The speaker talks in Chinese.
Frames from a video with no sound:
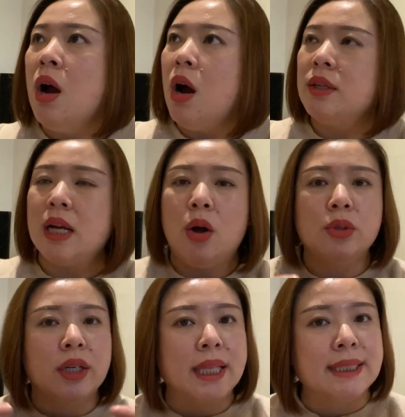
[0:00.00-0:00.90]
啊，然后
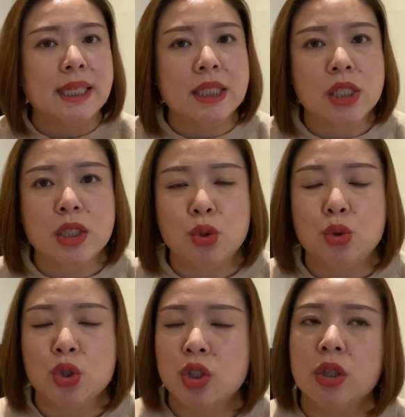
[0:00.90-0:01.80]
呢和大家一起
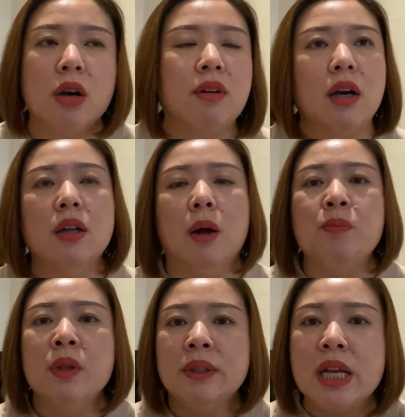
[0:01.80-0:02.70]
去吃喝玩
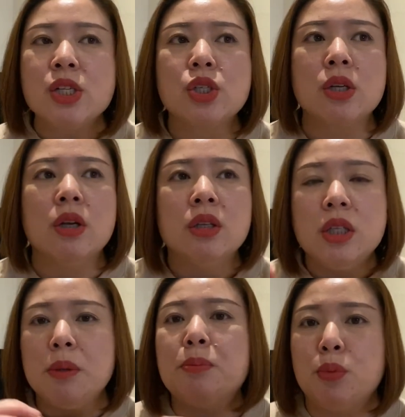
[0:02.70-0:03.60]
乐，但是
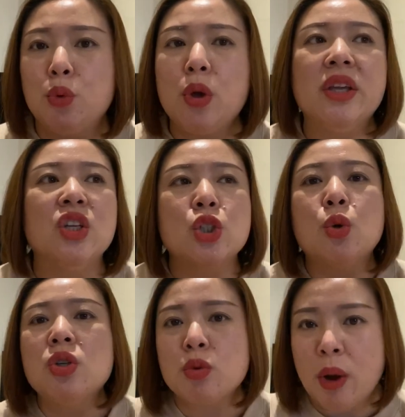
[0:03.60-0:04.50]
你不愿意
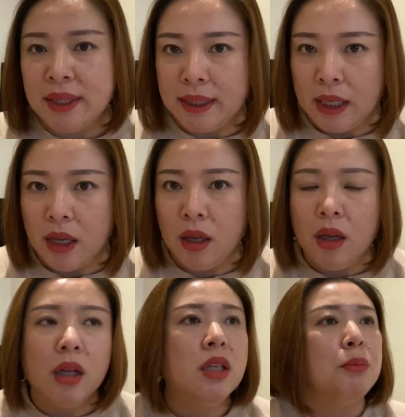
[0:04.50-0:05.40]
收拾碗碟，
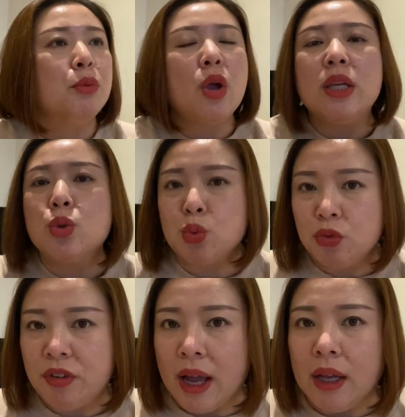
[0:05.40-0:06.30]
你不愿意煮
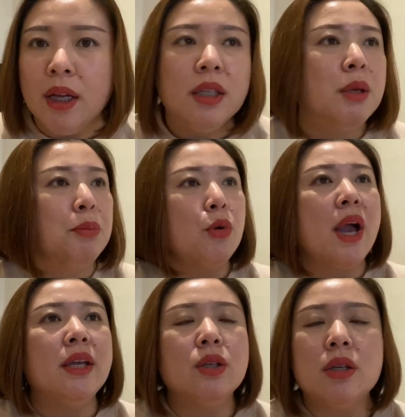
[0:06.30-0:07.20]
饭，你不
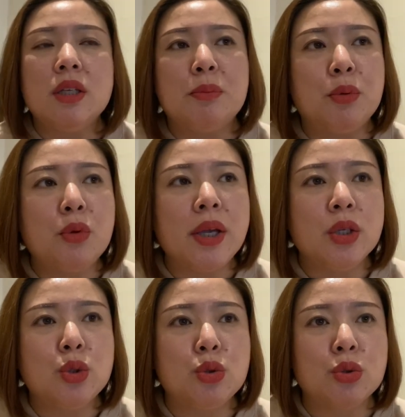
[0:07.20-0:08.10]
愿意，你不愿
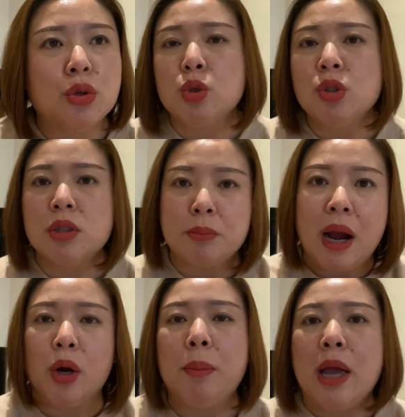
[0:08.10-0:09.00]
意去收拾
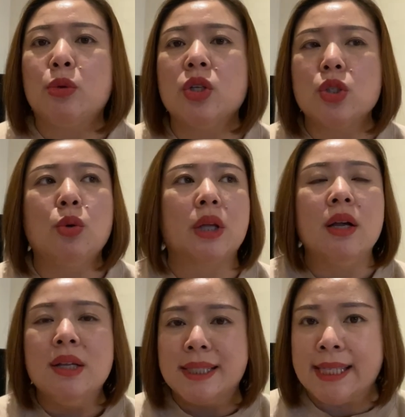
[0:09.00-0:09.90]
派派对之后的
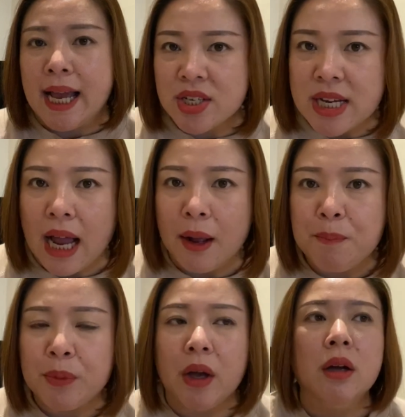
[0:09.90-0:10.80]
残渣
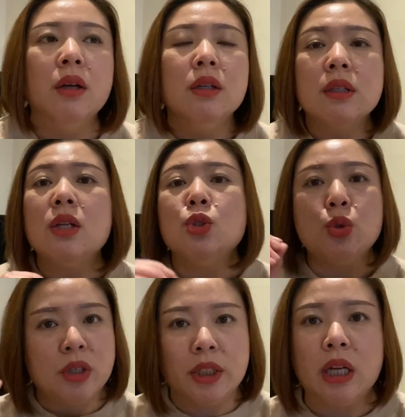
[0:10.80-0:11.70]
啊，那你就
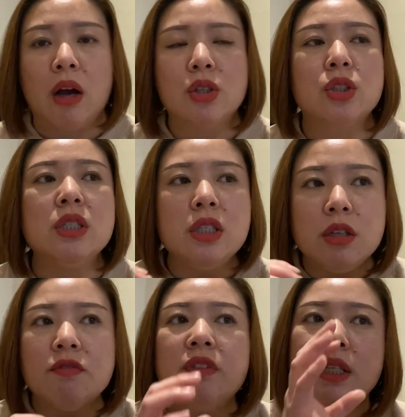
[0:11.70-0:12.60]
可想而知，
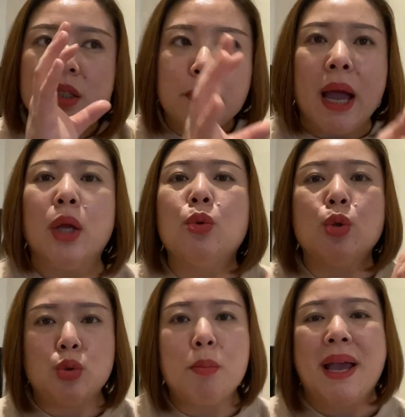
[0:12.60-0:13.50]
你为这个派对
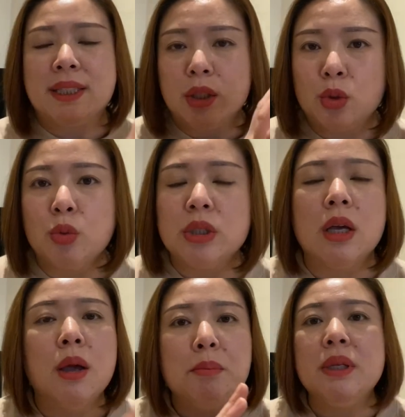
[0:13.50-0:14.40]
所买下来的东
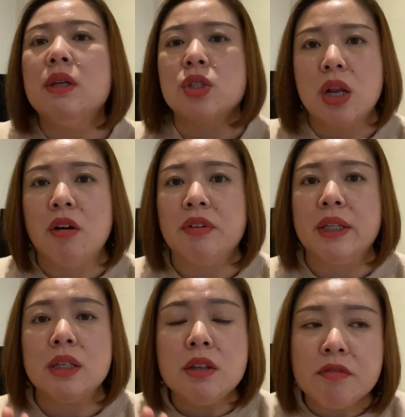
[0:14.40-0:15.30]
西，毕竟是浪费
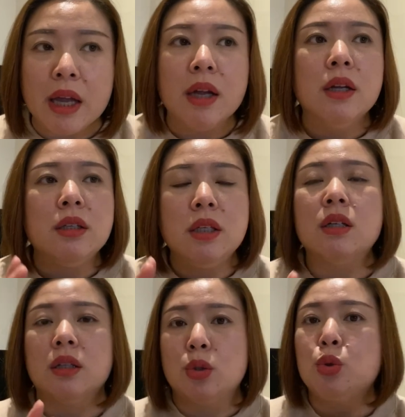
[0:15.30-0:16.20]
的，因为你
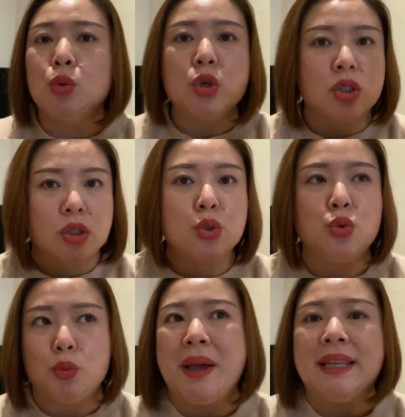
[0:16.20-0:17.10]
可能最多只是
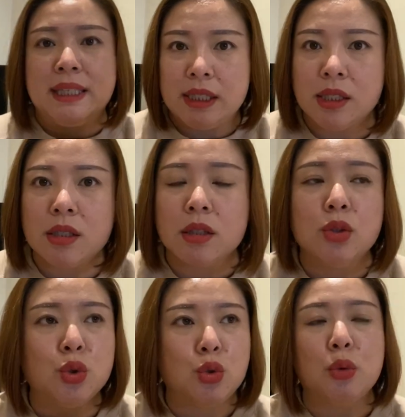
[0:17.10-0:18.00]
举办一次，
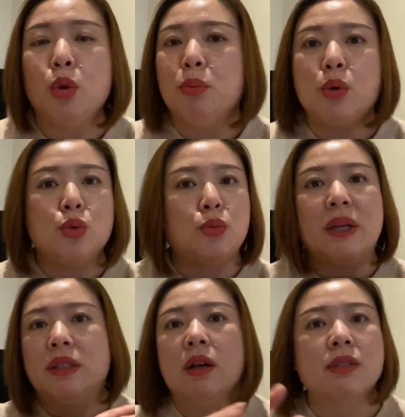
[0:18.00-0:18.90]
你绝对不会举
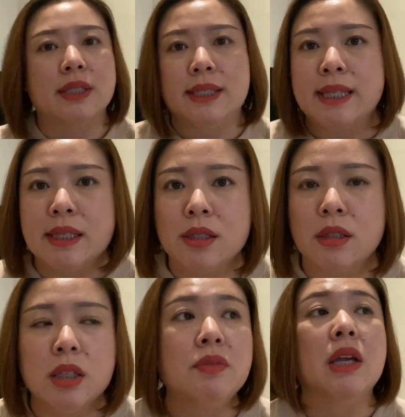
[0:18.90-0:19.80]
办第二次、第三
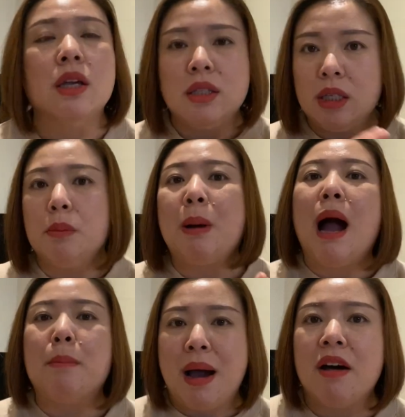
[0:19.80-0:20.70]
次，因为你
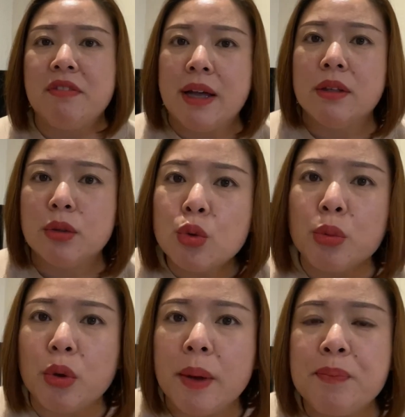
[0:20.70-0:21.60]
怕麻烦，对
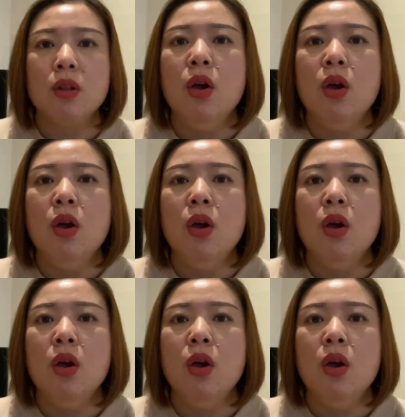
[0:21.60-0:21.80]
不对？